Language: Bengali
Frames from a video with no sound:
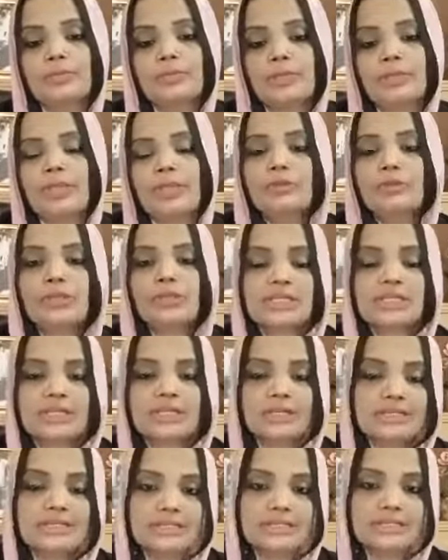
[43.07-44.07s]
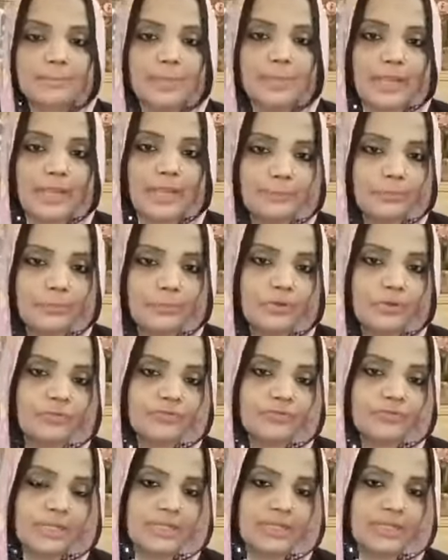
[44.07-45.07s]
এডুকেশন ইজ দ্য ব্যাকবোন অব দ্য
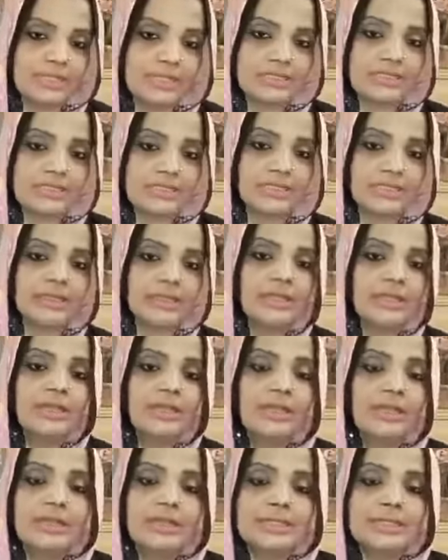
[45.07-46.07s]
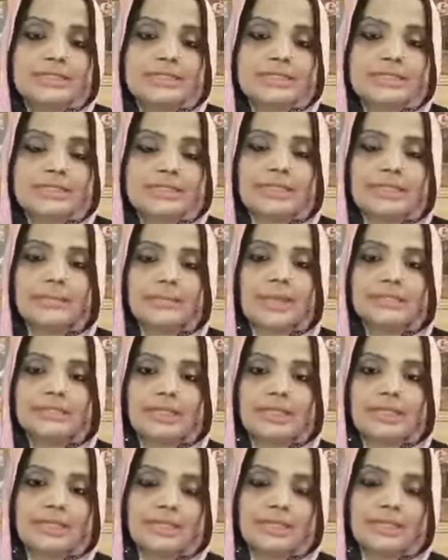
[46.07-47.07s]
ন্যাশন সেটাকে মাথায়
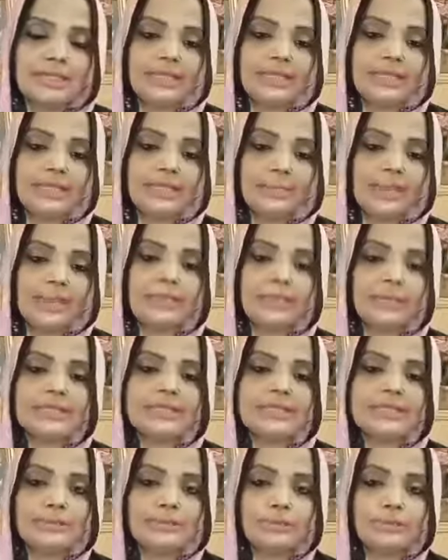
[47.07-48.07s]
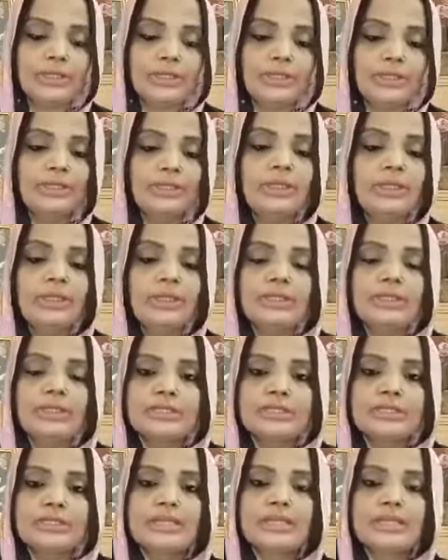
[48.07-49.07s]
রেখেই আমি আমার জীবনে
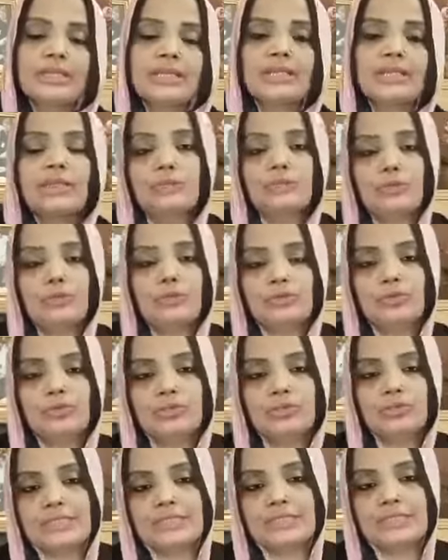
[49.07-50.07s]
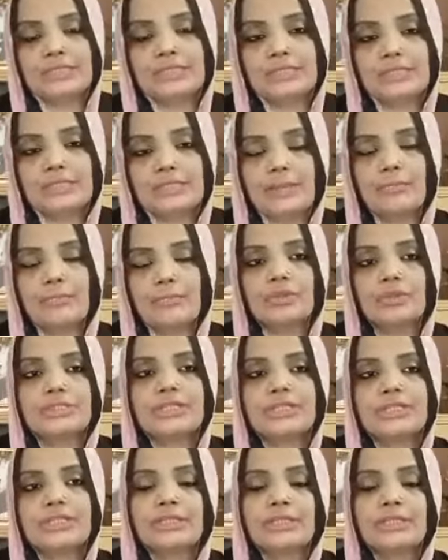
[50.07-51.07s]
শিক্ষাকে গুরুত্ব দিয়েছি এবং
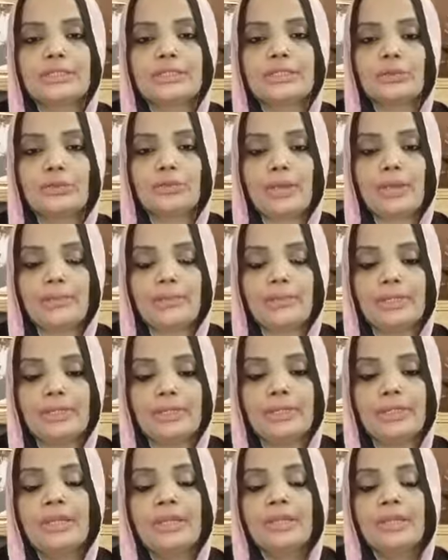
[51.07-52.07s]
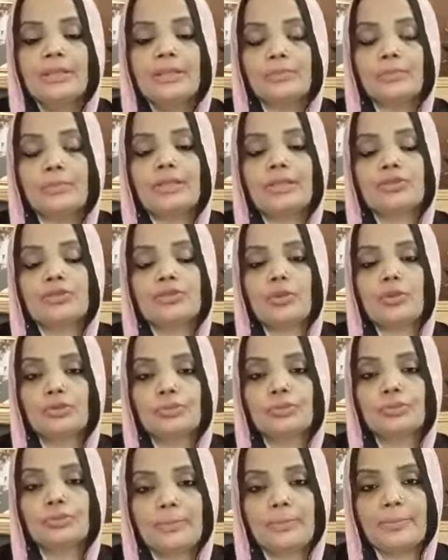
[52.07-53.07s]
শিক্ষিতভাবে মানে
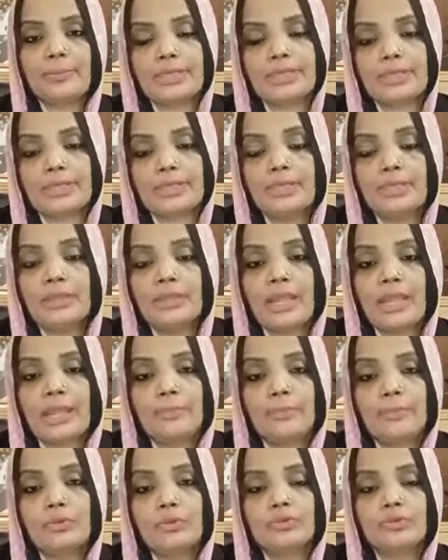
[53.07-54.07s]
সৎভাবে এবং